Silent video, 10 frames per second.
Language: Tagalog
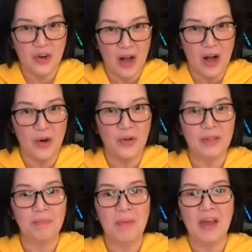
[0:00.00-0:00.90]

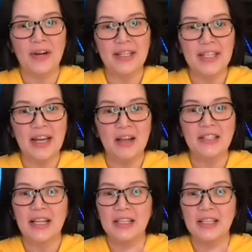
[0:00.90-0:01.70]
Crown. Pero kasi nag,